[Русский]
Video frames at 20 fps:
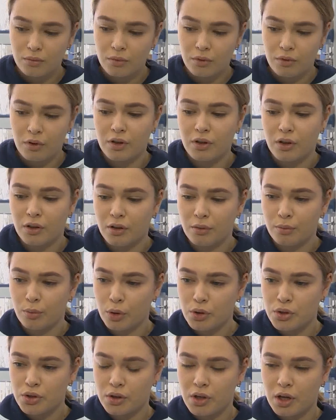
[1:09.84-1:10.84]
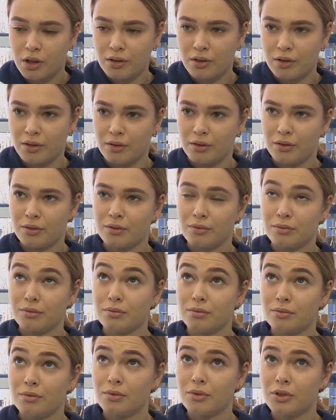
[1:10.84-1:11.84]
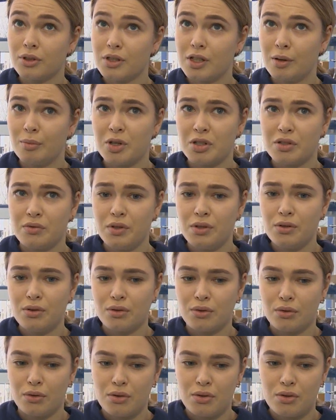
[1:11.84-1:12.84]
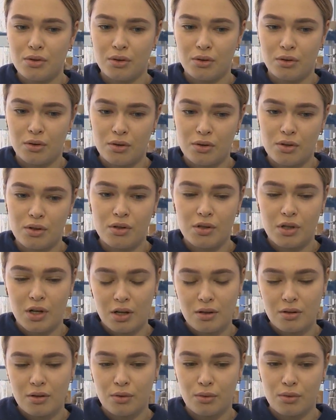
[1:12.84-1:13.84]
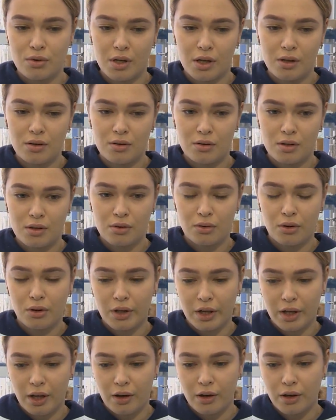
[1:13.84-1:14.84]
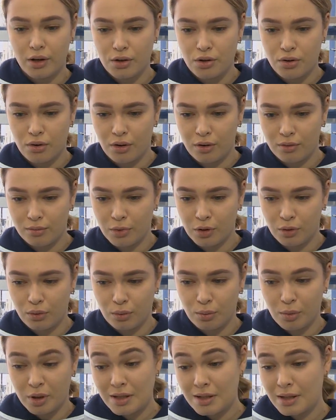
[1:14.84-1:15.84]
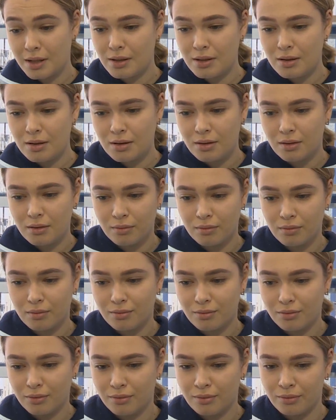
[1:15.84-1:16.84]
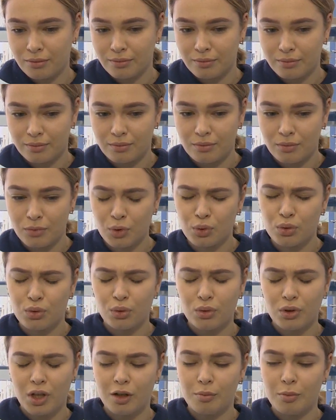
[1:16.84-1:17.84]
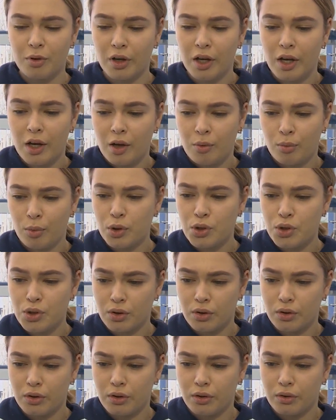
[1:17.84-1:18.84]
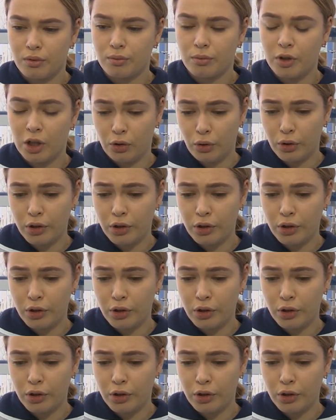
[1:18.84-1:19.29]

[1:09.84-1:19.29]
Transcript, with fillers: Наверное, это больше как-то к саморазвитию относится, то есть интересно узнать, насколько я хорошо могу мыслить ну, тут как бы больше на